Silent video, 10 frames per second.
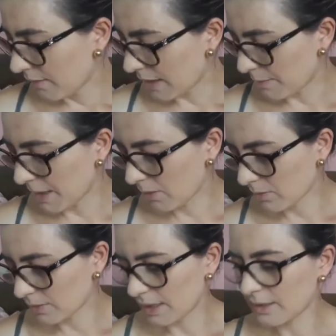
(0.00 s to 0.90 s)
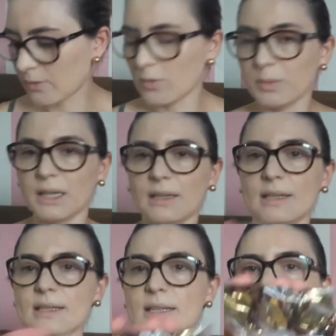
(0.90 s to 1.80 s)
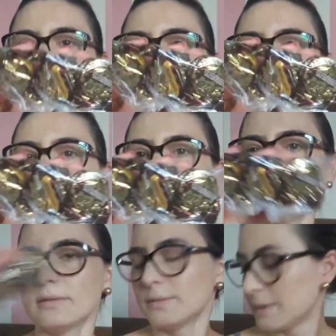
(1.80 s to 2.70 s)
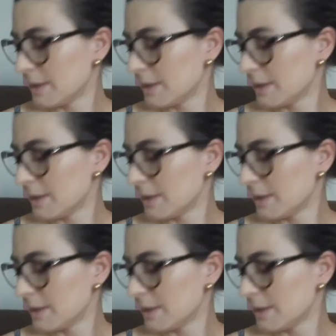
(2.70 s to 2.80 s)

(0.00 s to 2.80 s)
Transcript: Fiquei bem contente com o brindezinho aqui, ó